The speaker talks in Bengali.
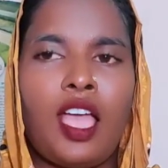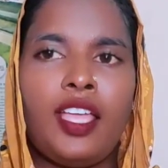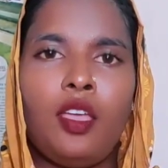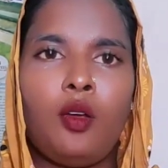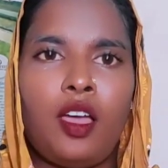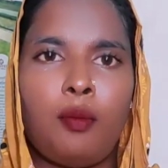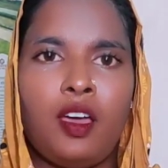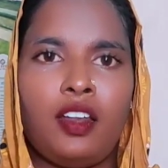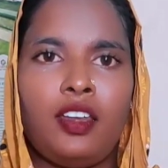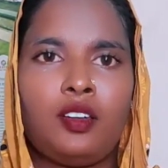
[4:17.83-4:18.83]
আগেও
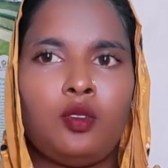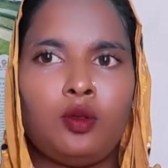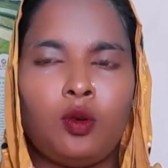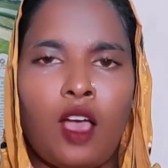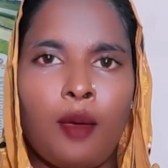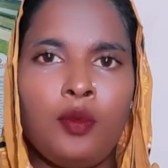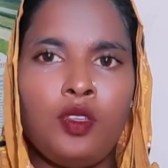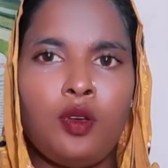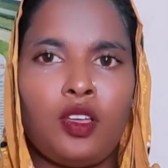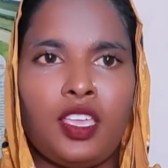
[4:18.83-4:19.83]
আমার একটু
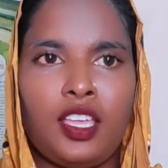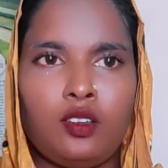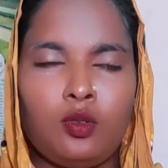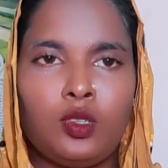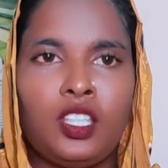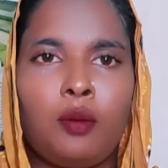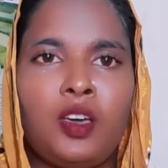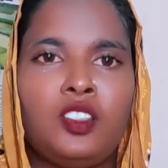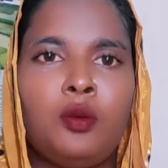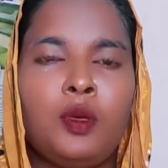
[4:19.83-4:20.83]
আমি ওকে একটু কথার
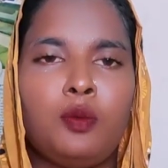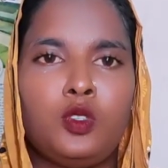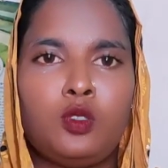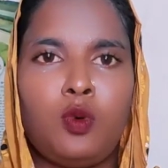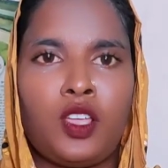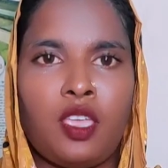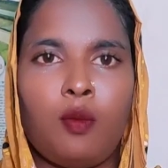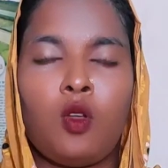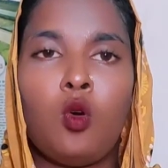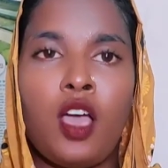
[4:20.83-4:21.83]
মাধ্যমে বুঝবো
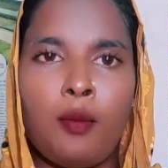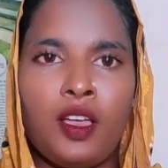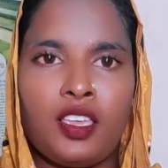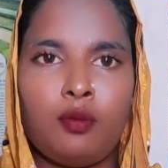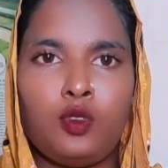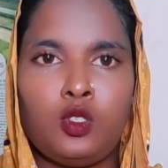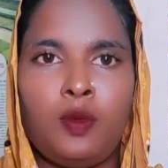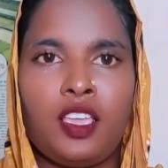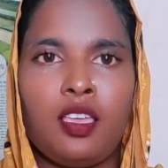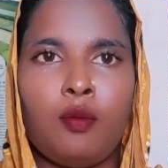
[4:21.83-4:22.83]
কেমন ও আমাকে
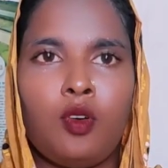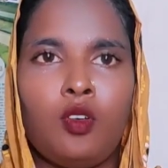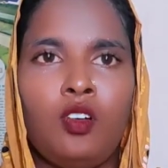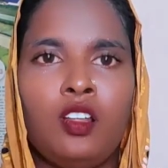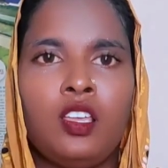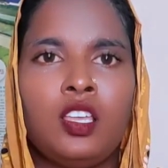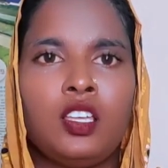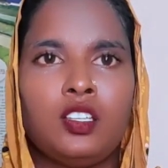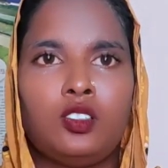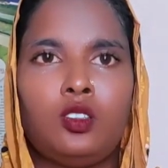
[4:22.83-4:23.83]
বুঝবে কেমন
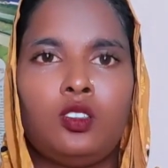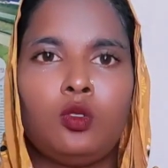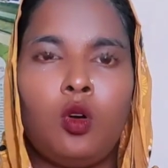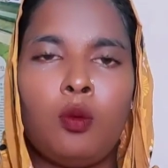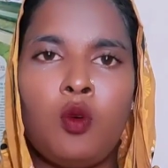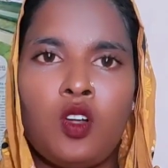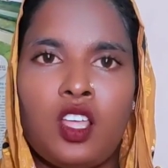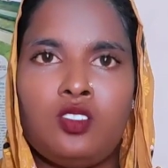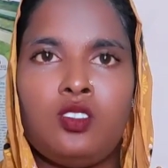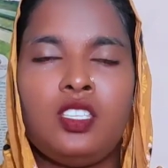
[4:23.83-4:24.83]
ওর
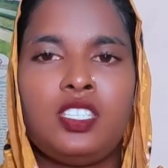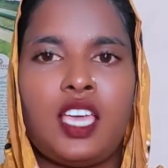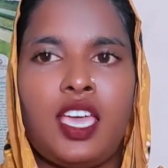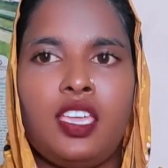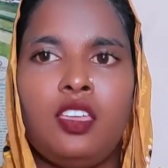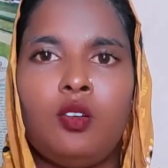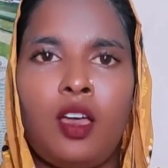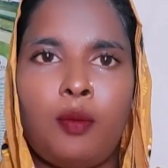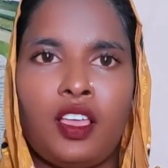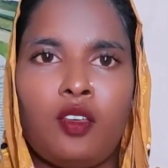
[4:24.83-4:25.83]
মনটা যদি চায় ও
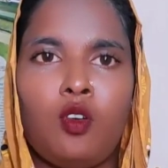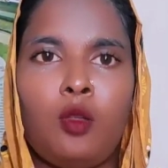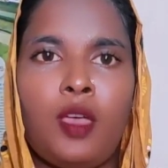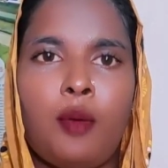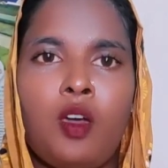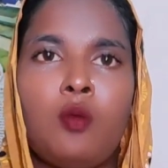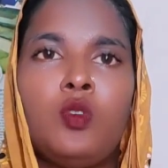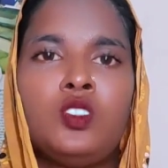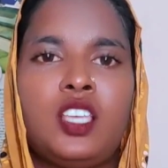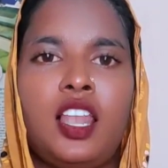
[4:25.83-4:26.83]
আমাকে করবে আমারও
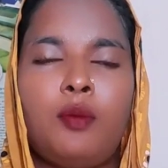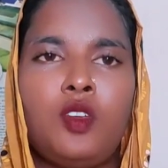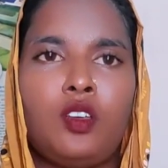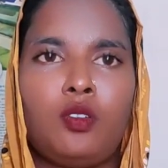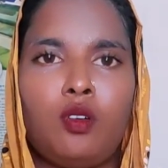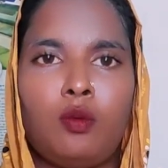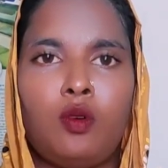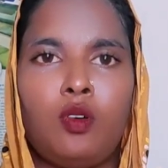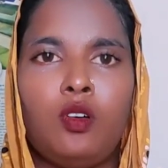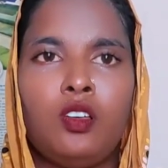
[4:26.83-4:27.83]
মন চাইলে আমি ওকে
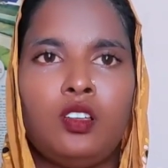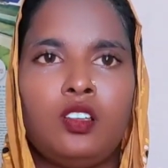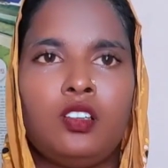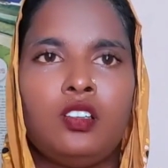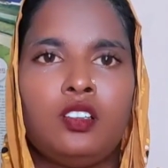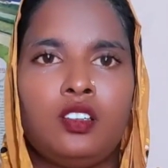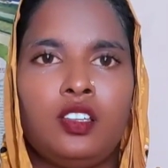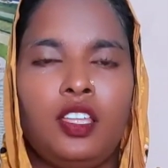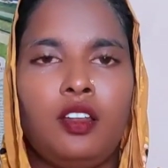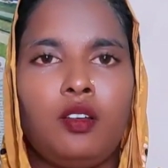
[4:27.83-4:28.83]
করব
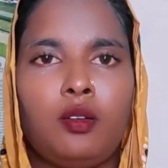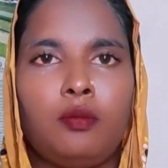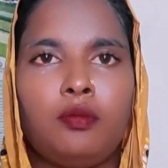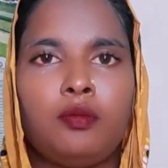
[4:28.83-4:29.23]
এরকম